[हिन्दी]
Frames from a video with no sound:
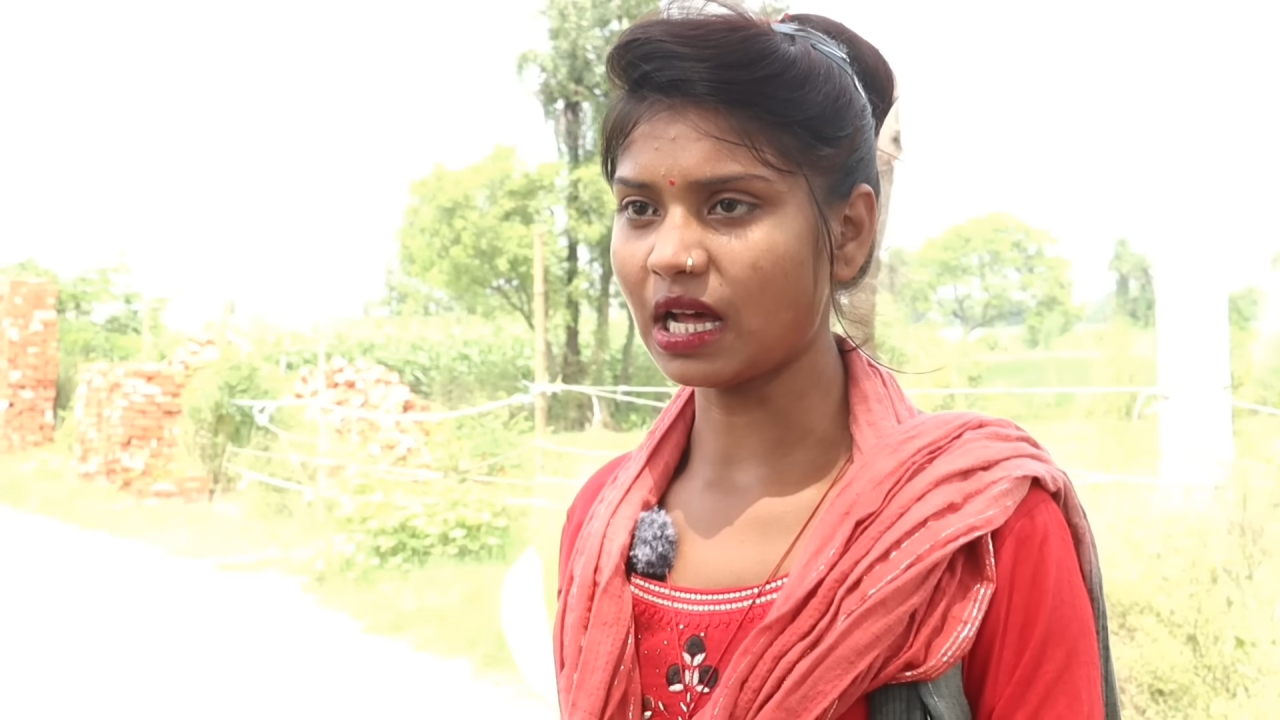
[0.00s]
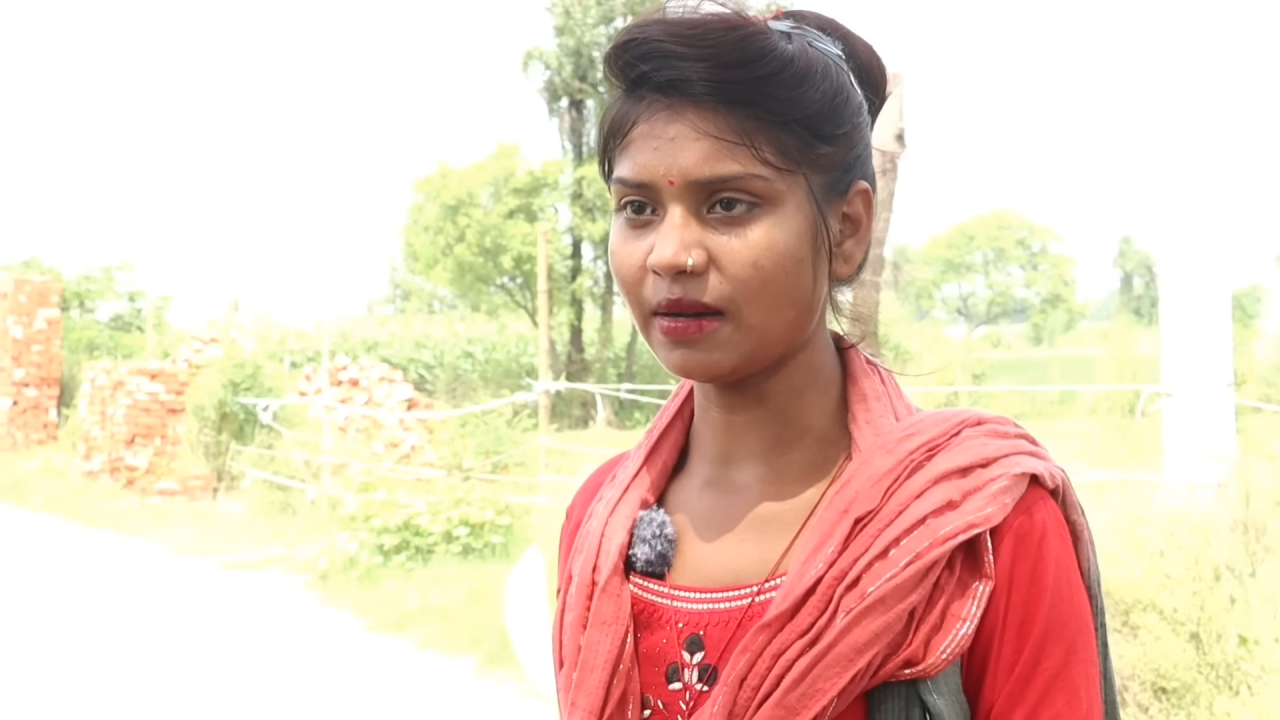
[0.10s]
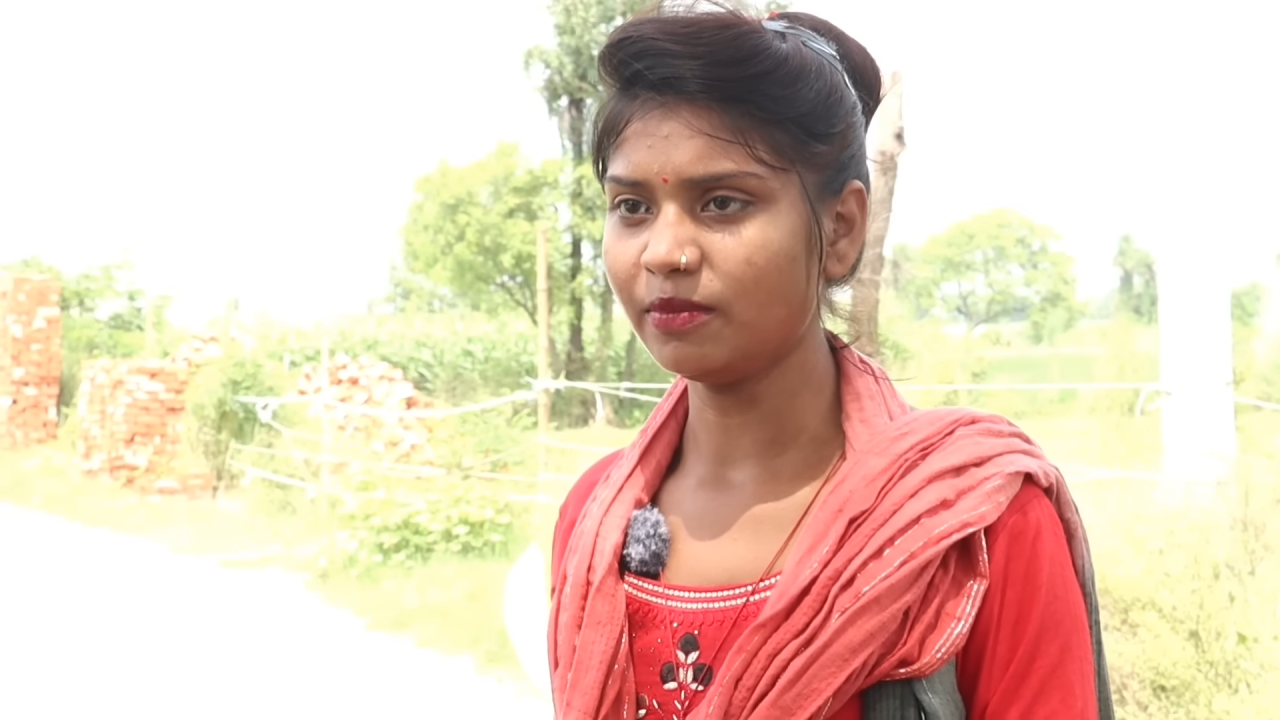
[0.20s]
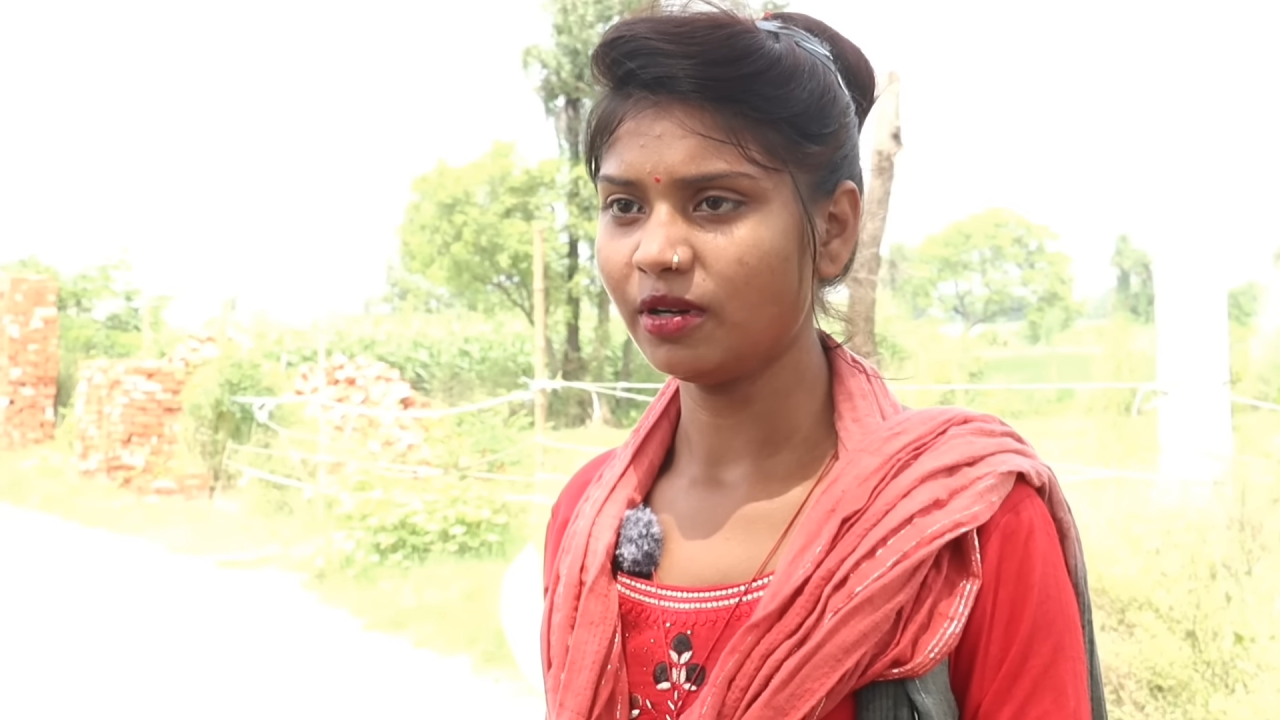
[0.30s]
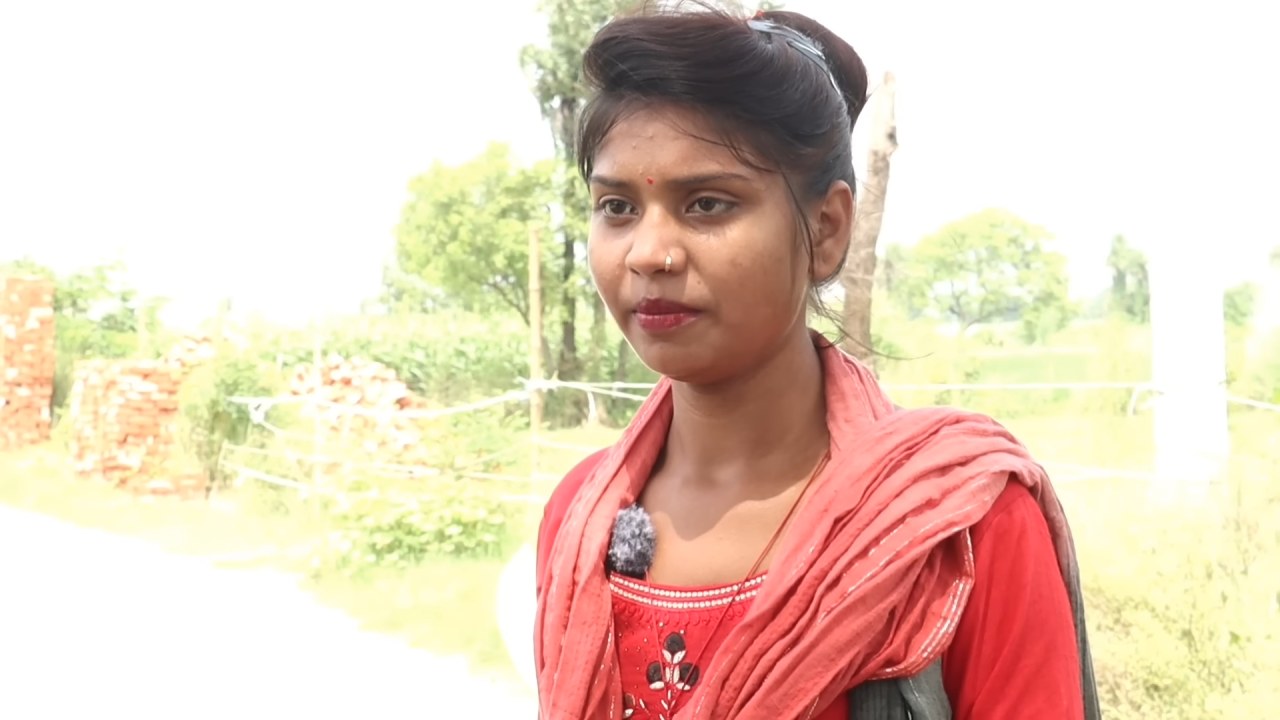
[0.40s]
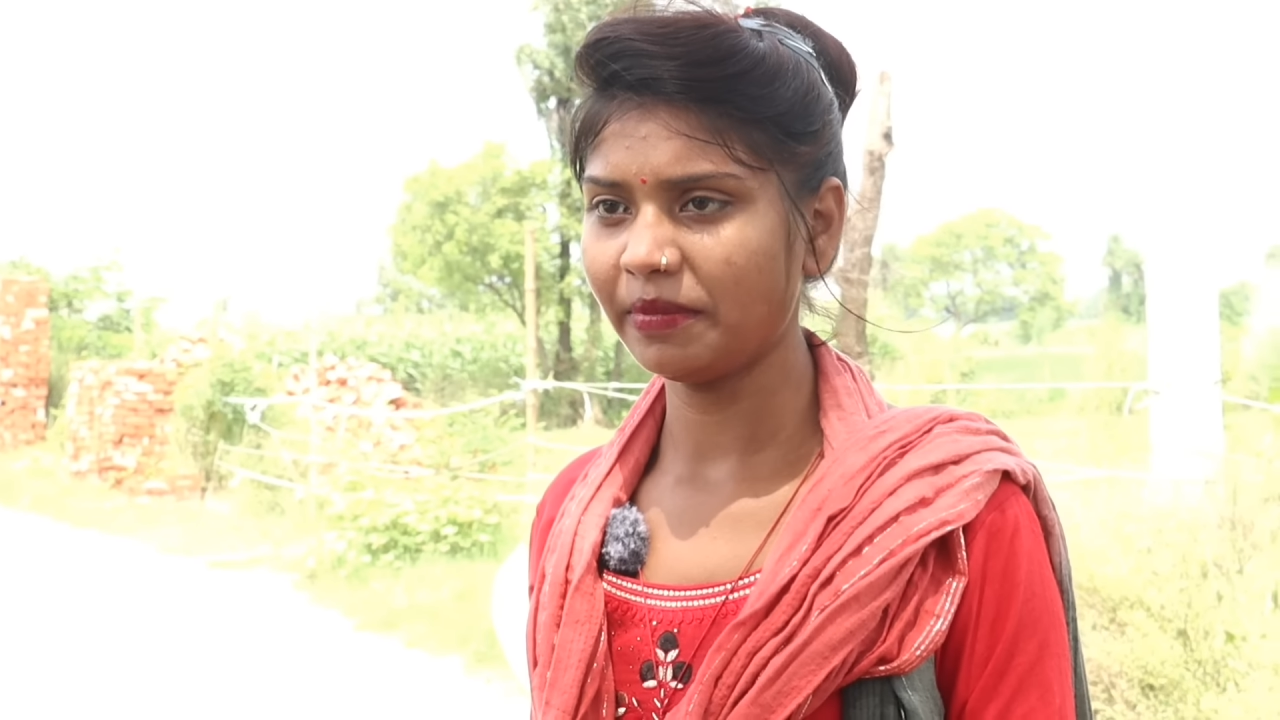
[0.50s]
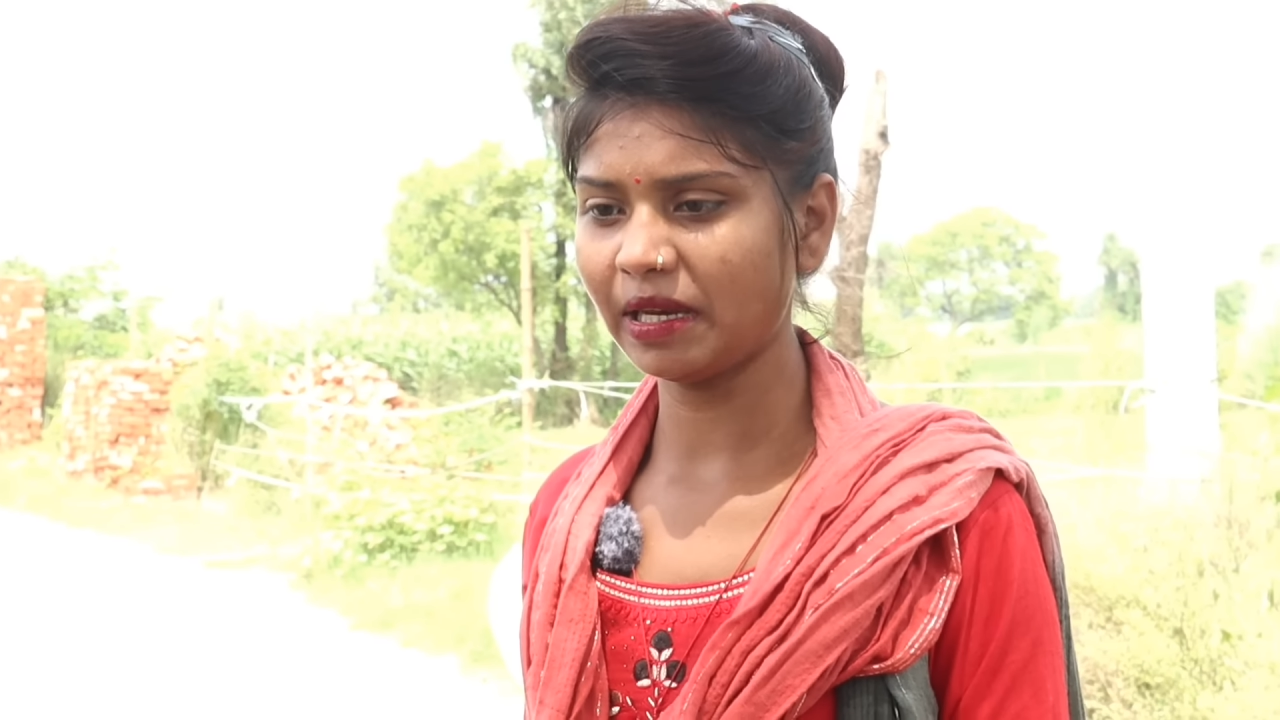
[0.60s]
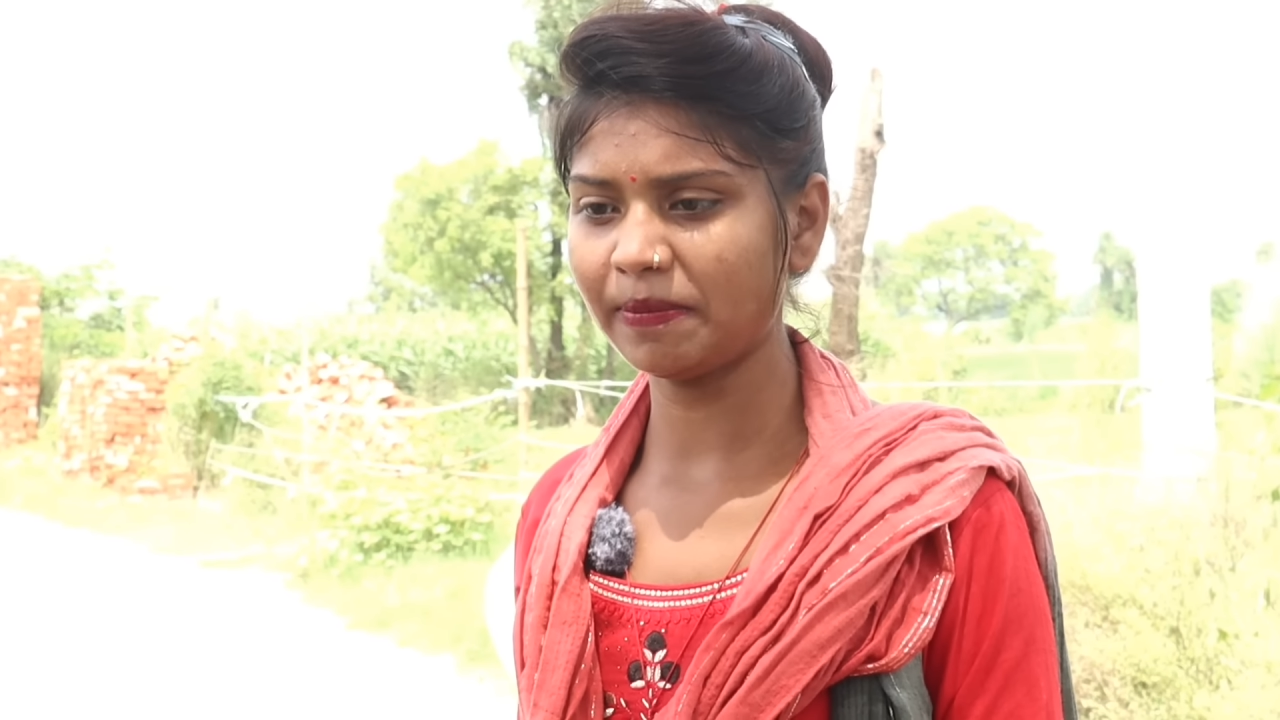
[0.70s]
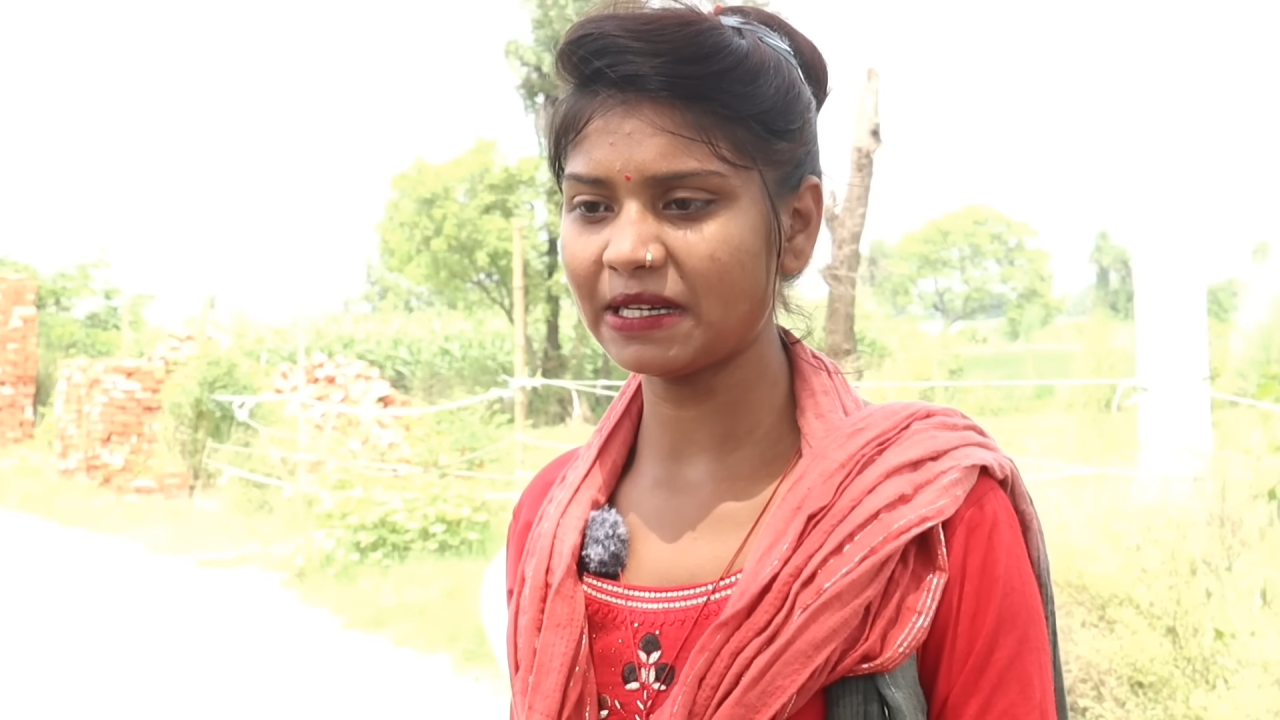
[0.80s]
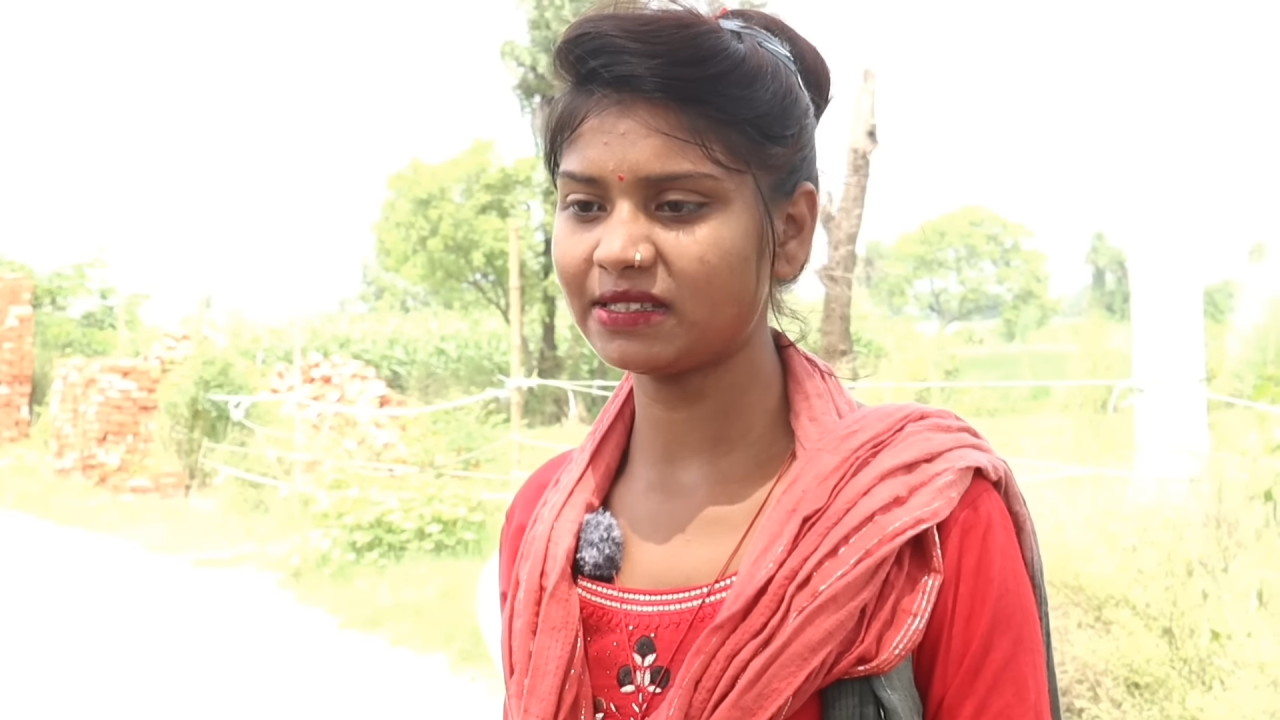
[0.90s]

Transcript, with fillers: साहब मेरे